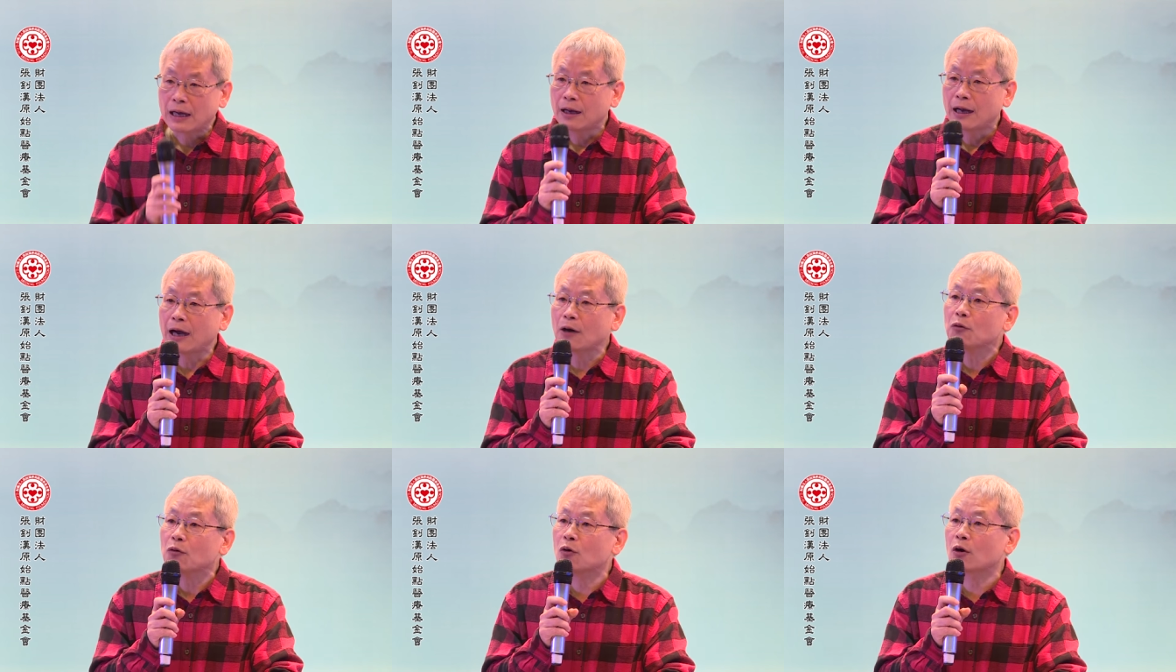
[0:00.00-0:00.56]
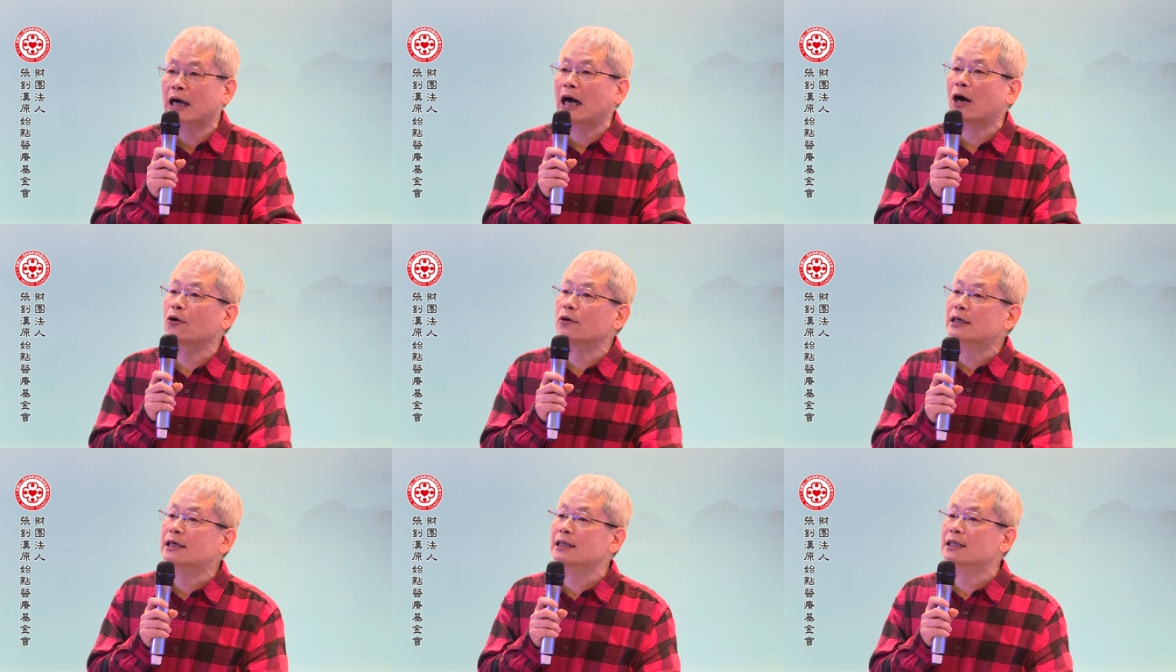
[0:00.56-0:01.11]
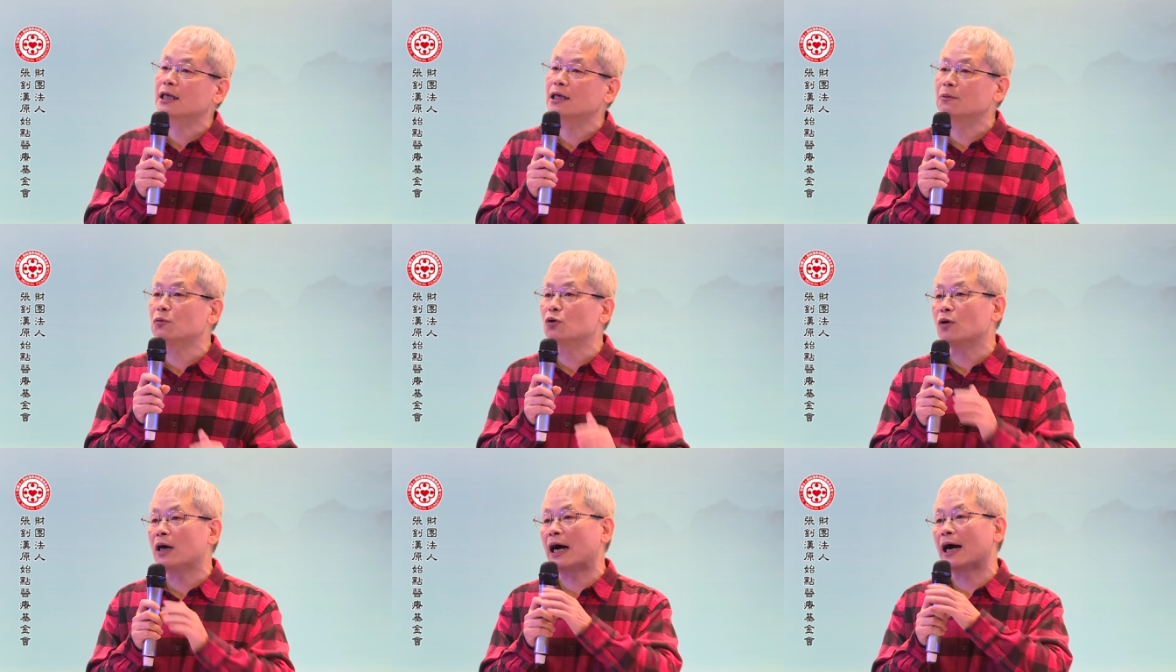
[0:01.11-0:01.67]
好，我考一个题
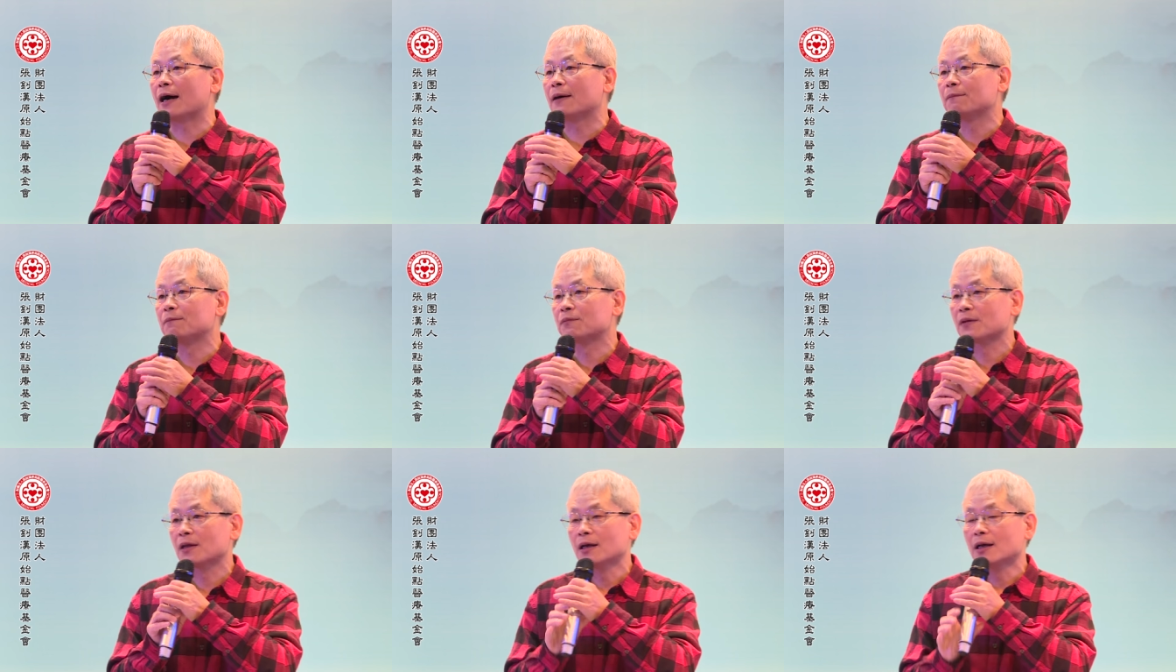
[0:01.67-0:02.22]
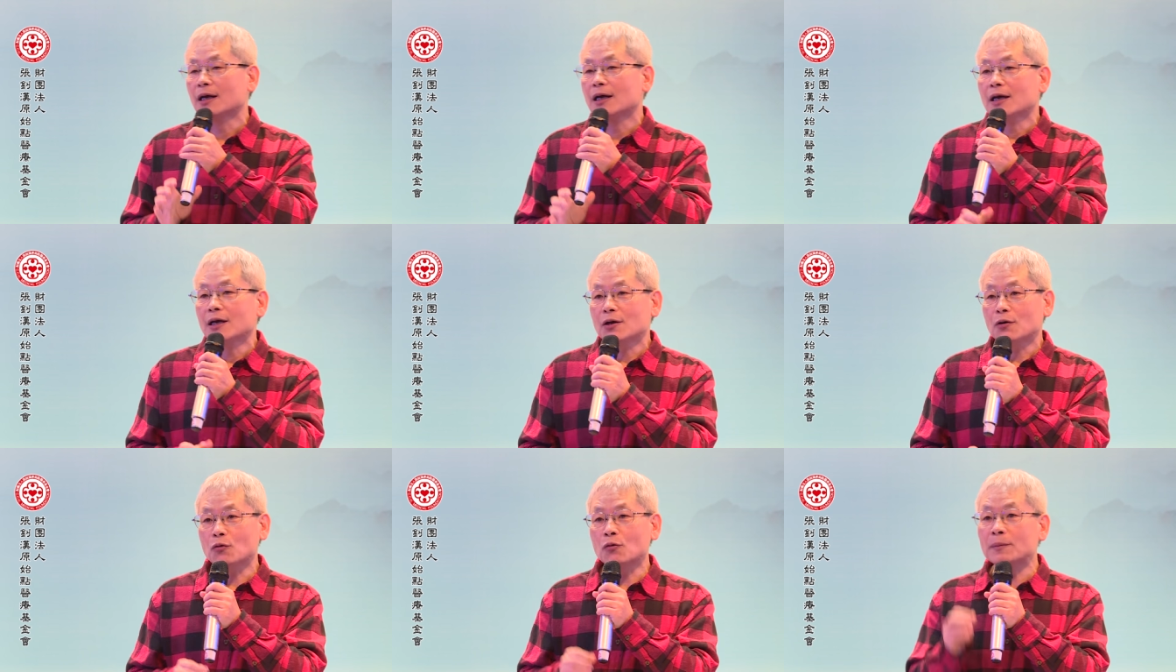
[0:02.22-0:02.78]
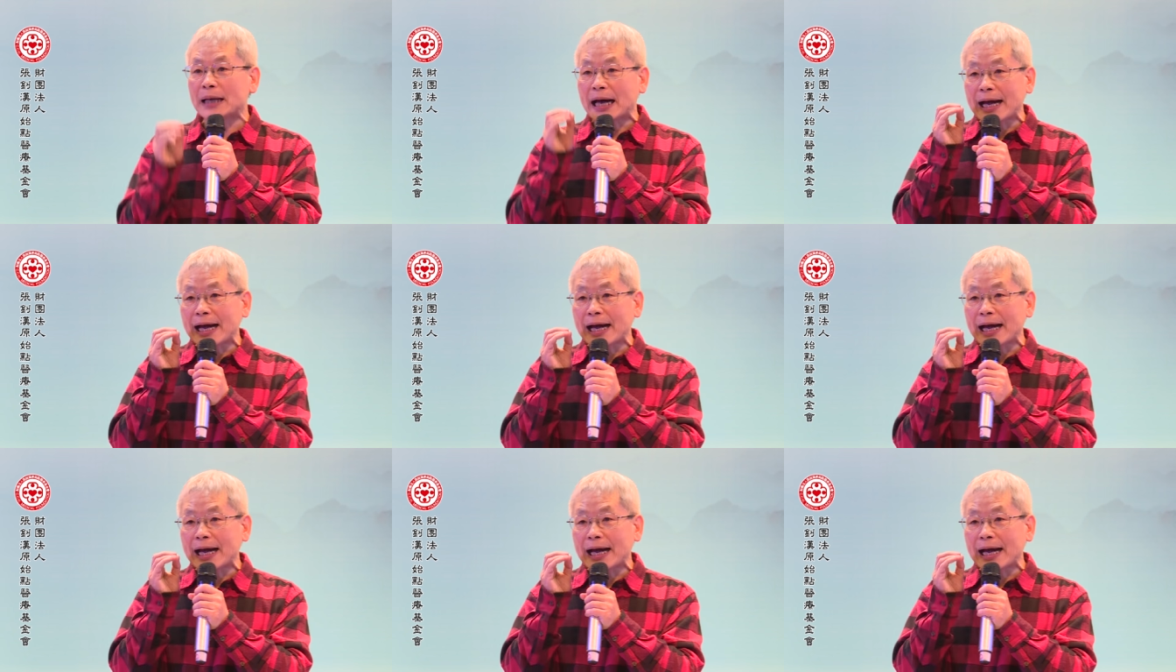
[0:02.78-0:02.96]
目哈。我们